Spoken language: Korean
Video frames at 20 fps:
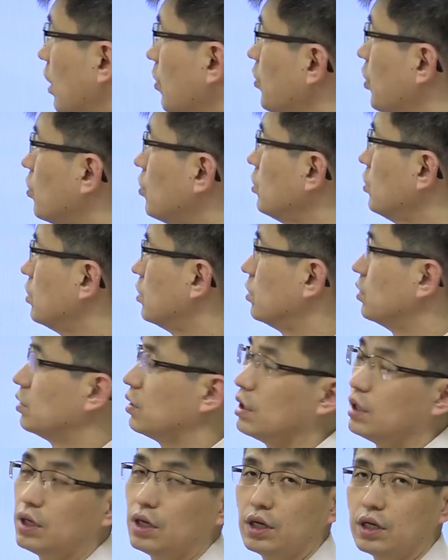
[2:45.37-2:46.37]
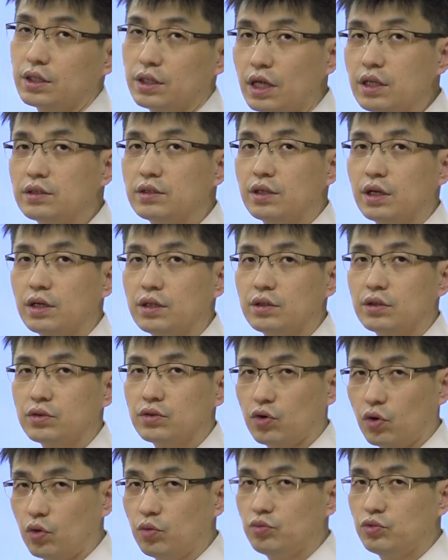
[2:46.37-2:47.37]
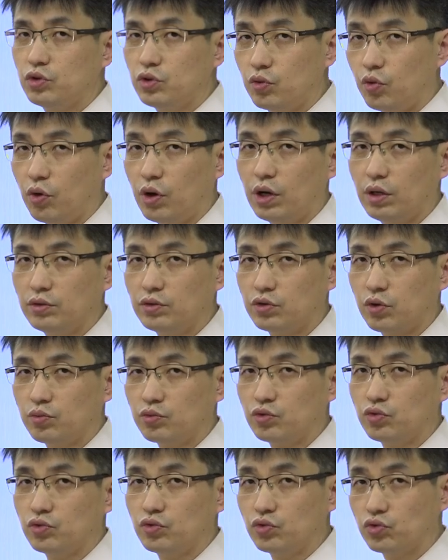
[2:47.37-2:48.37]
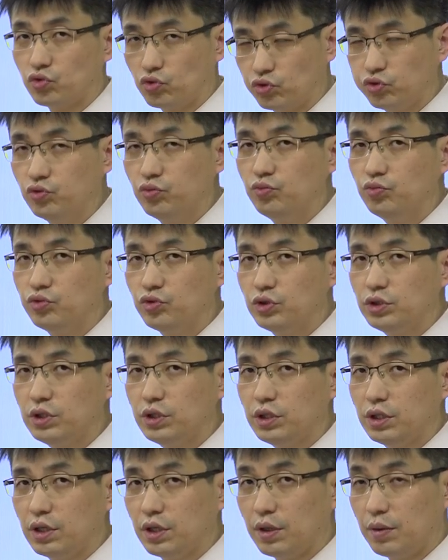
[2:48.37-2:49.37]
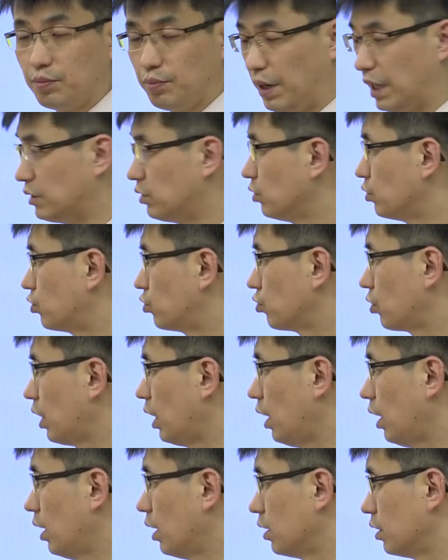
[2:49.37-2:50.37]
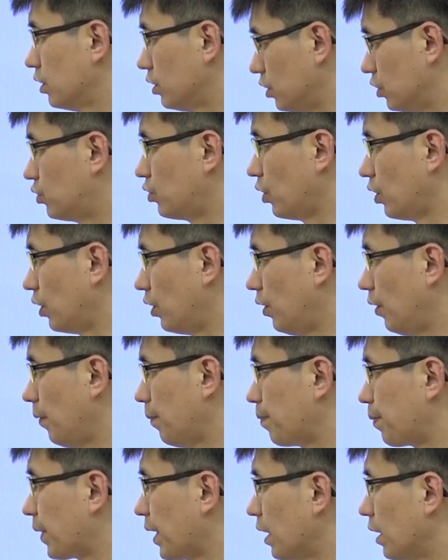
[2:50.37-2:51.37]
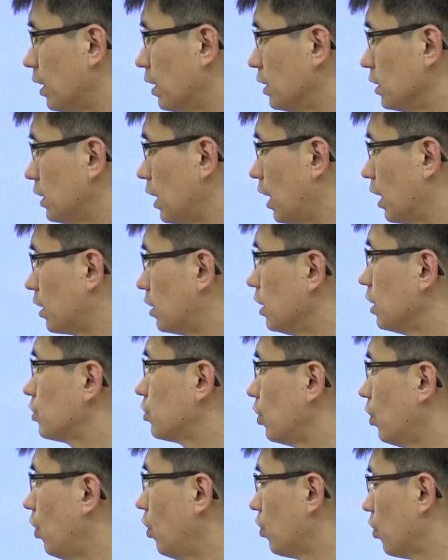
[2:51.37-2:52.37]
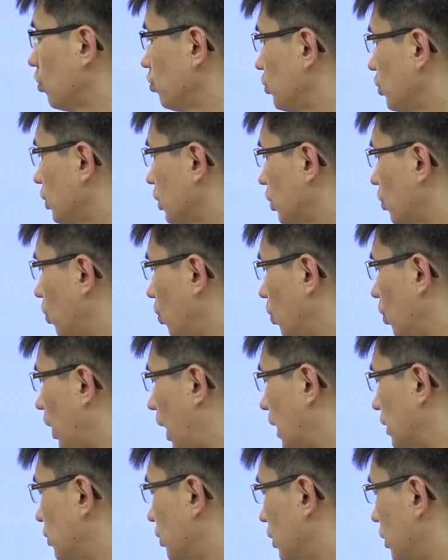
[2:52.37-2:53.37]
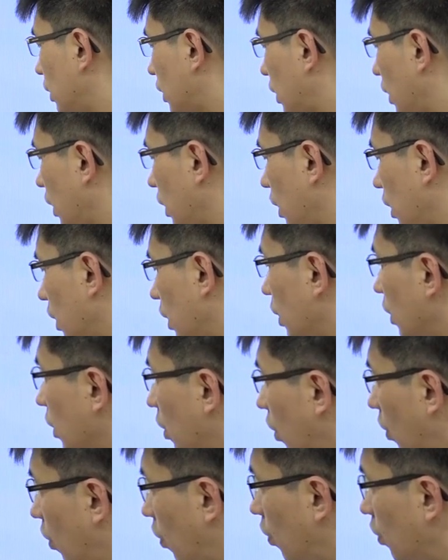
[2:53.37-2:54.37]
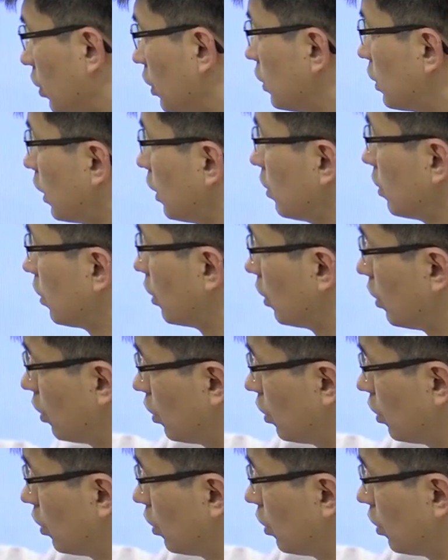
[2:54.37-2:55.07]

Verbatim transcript: 하면은 테셋 여러분들이 원하는 점수 충분히 맞을 수가 있어요. 자, 그래서 여러분들이 꼭 아셔야 될 게 어, 일단